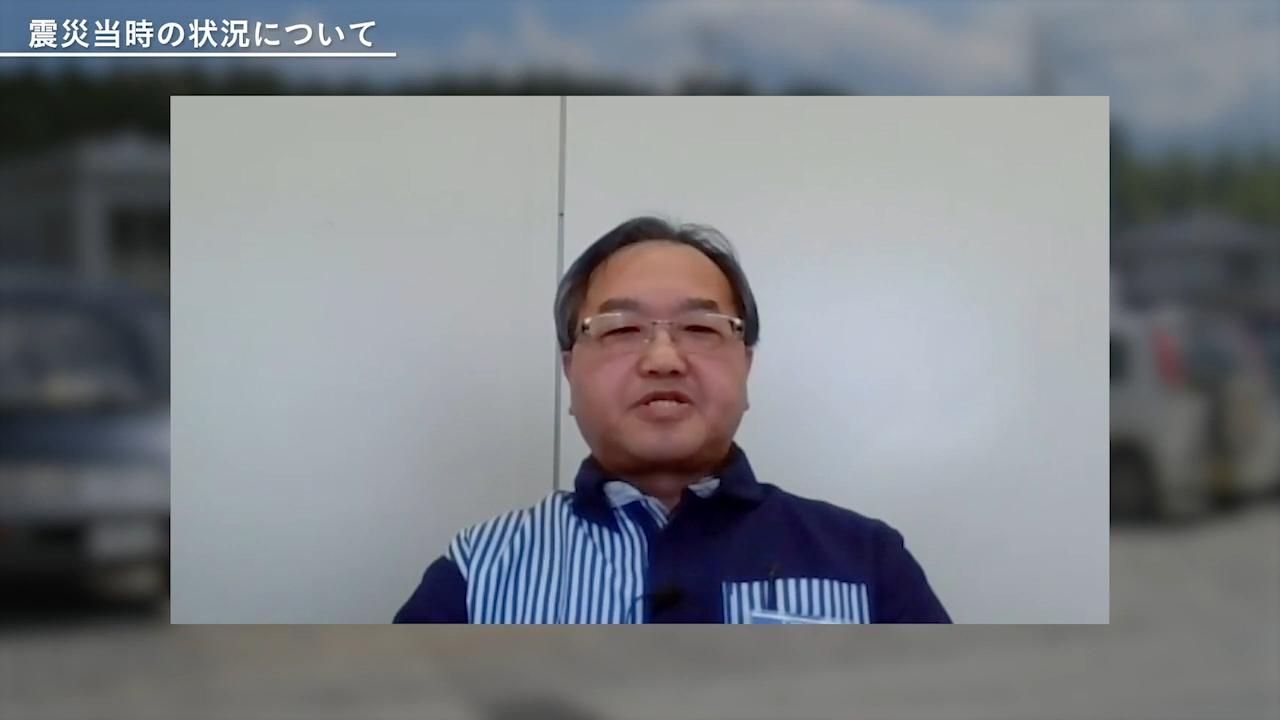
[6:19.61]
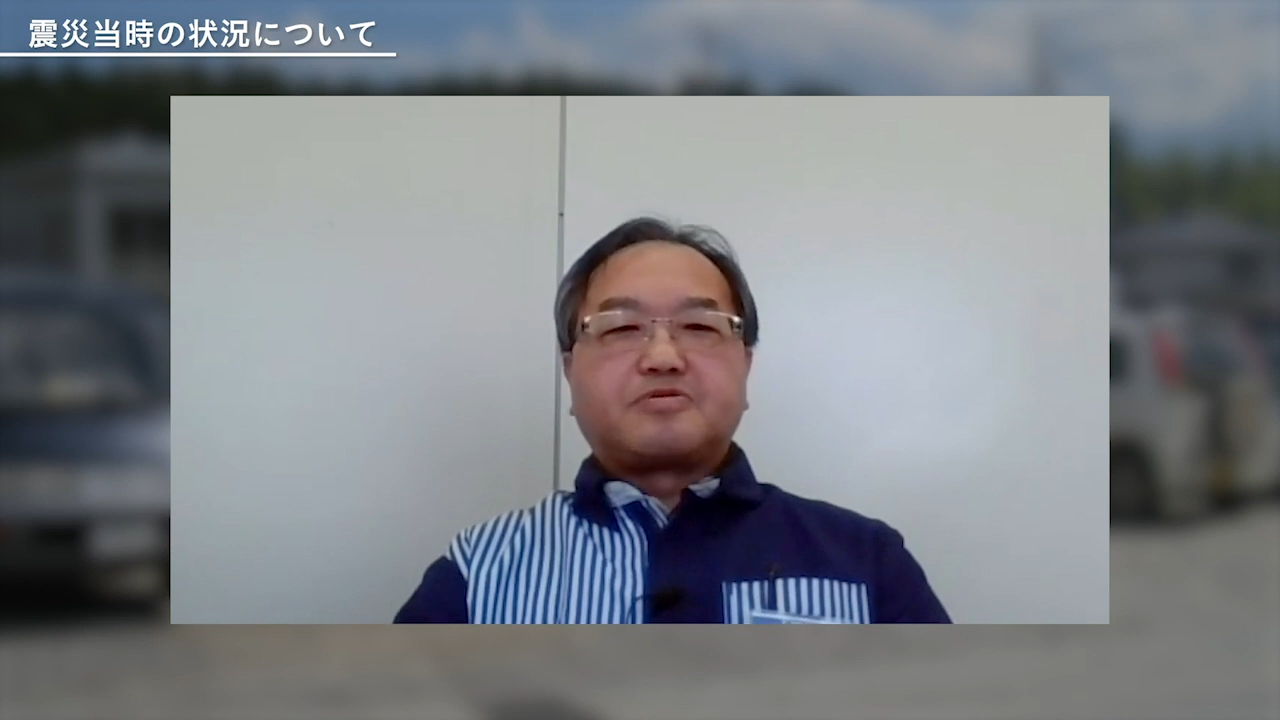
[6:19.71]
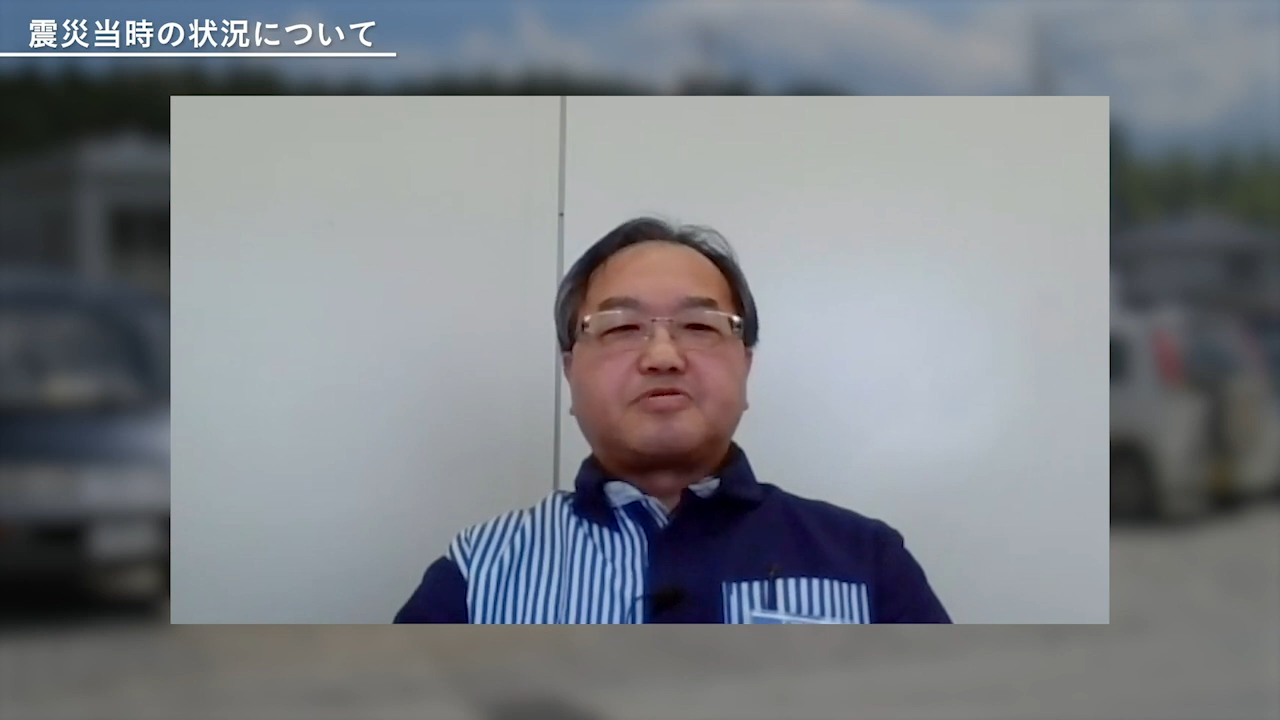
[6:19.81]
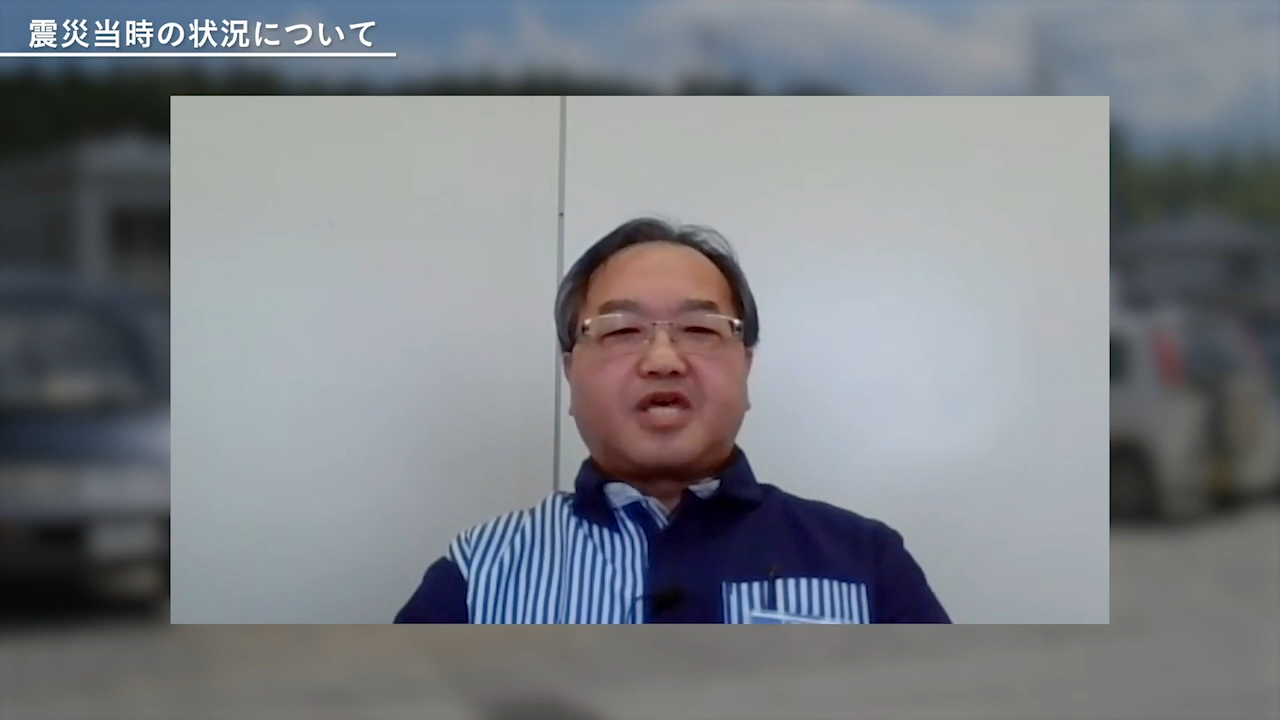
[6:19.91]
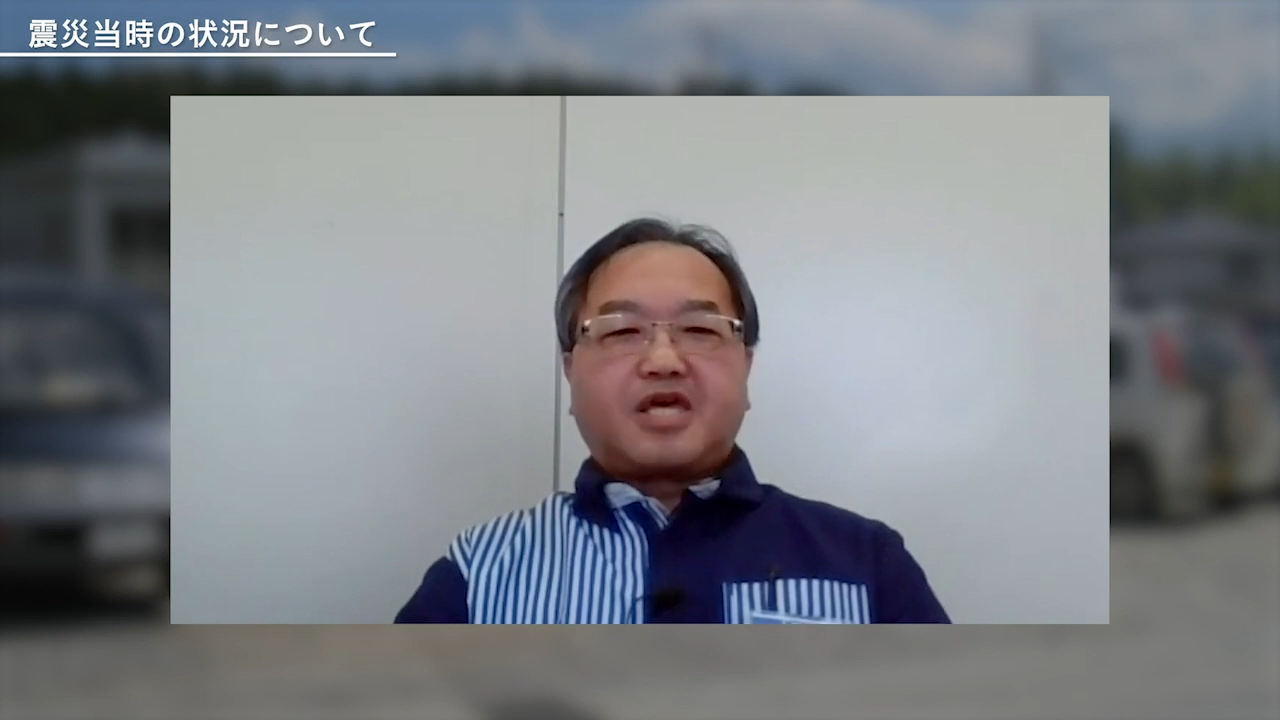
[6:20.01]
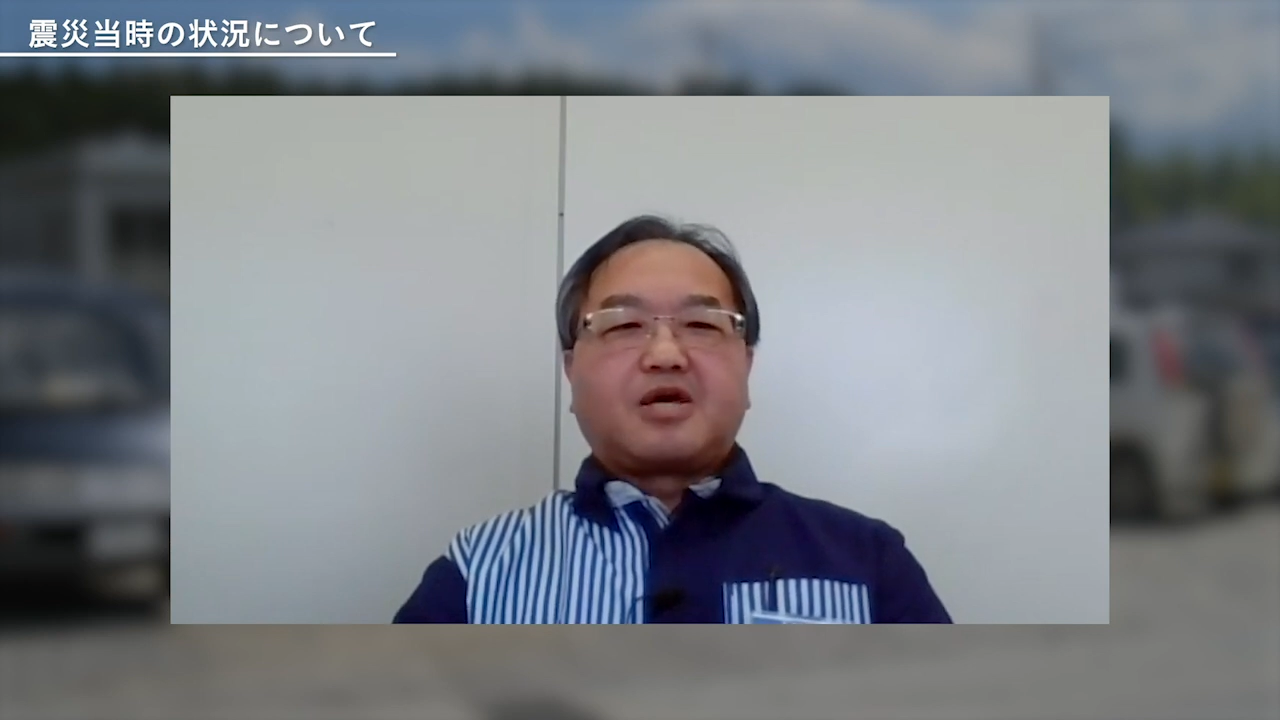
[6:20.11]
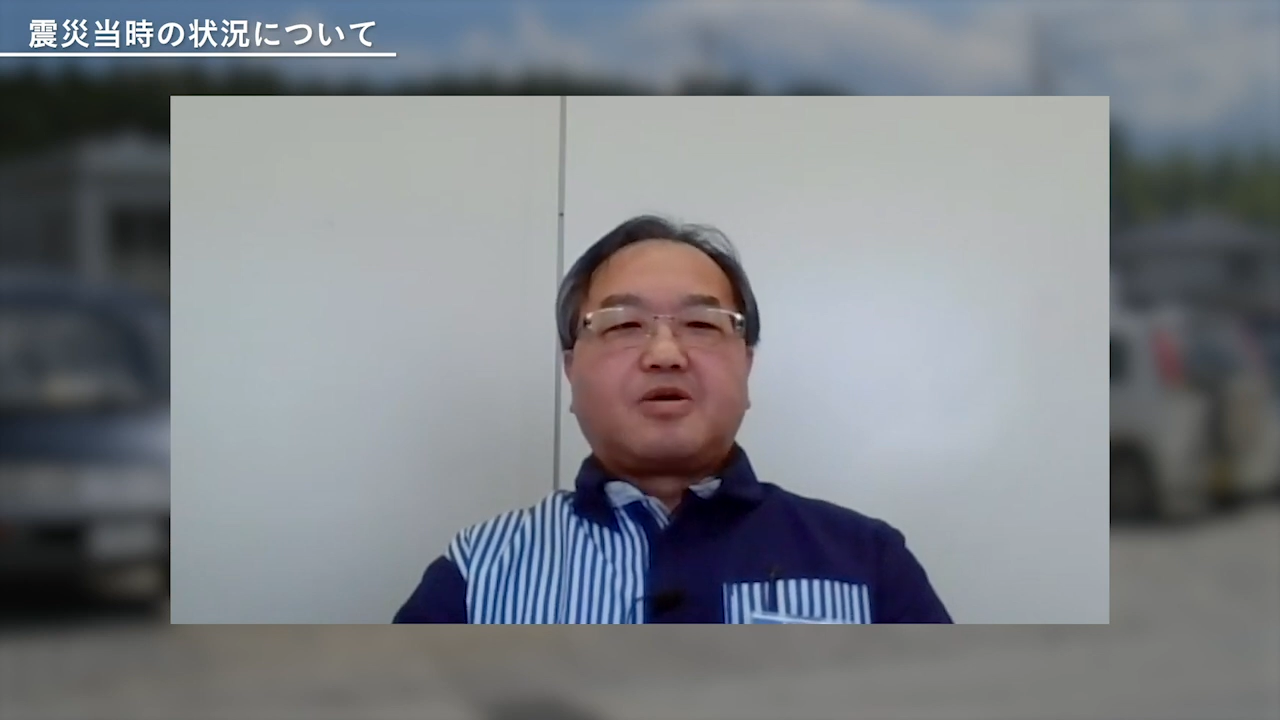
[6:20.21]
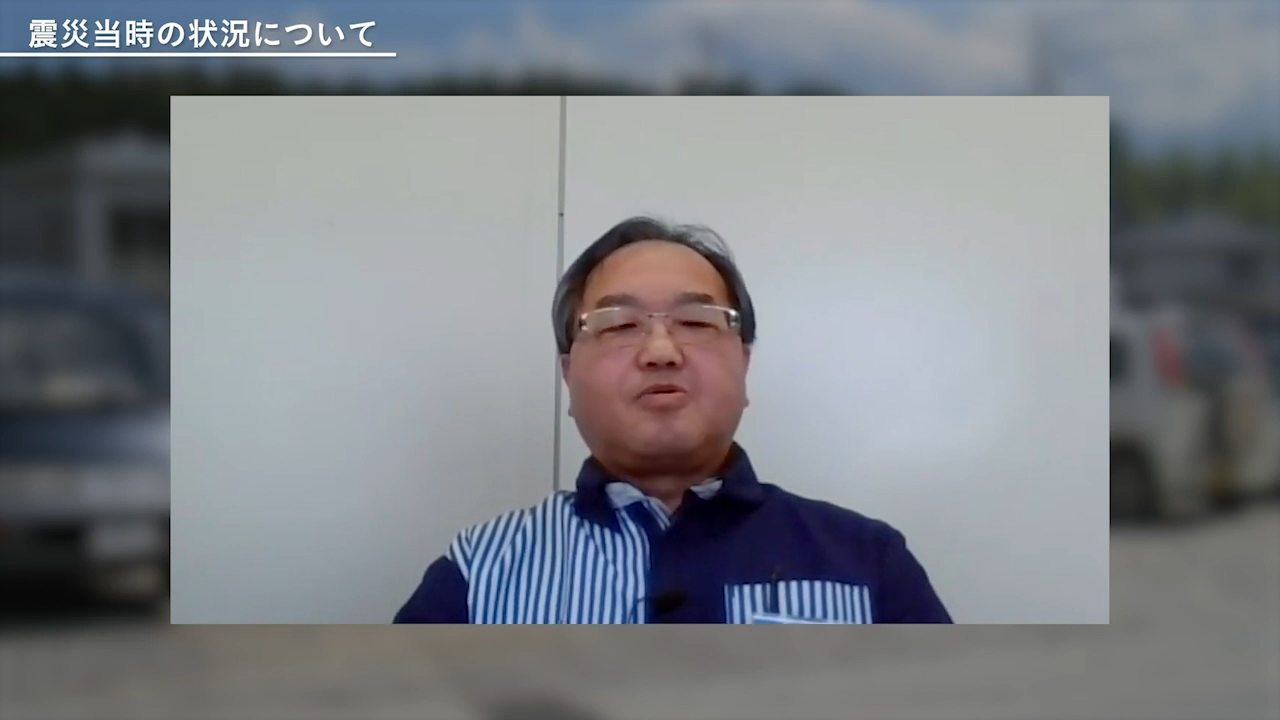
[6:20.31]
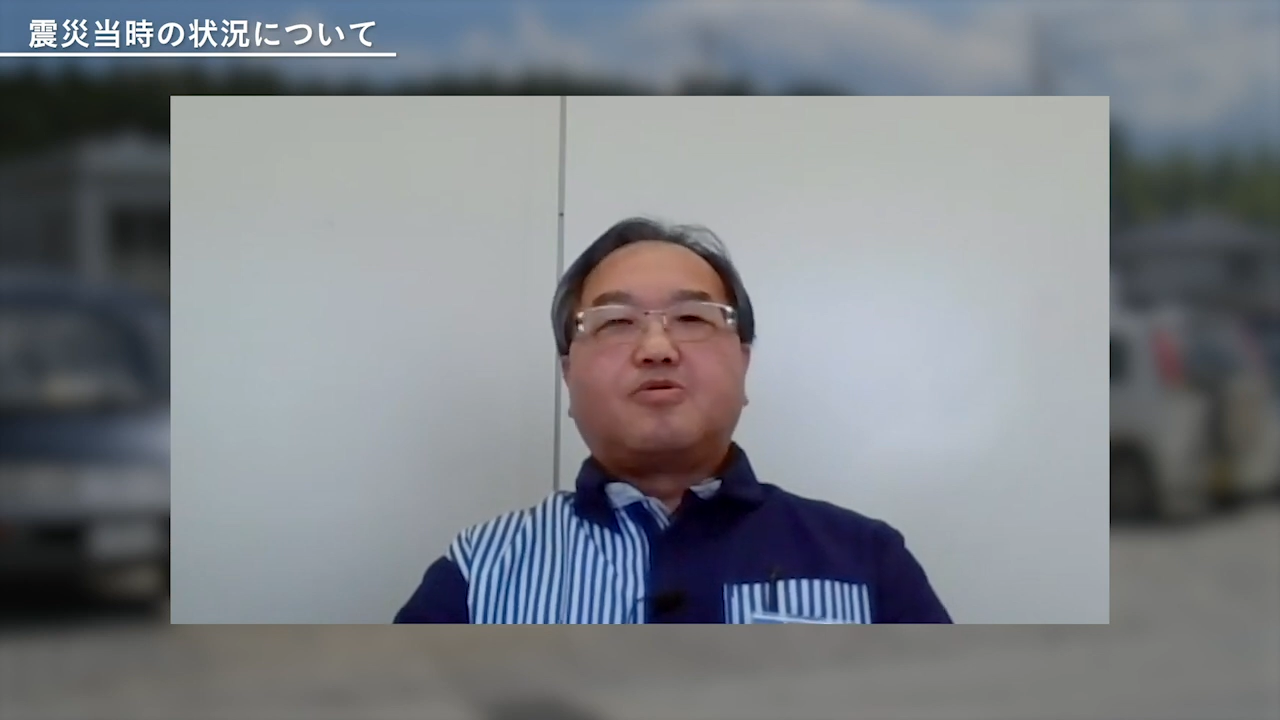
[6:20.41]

たので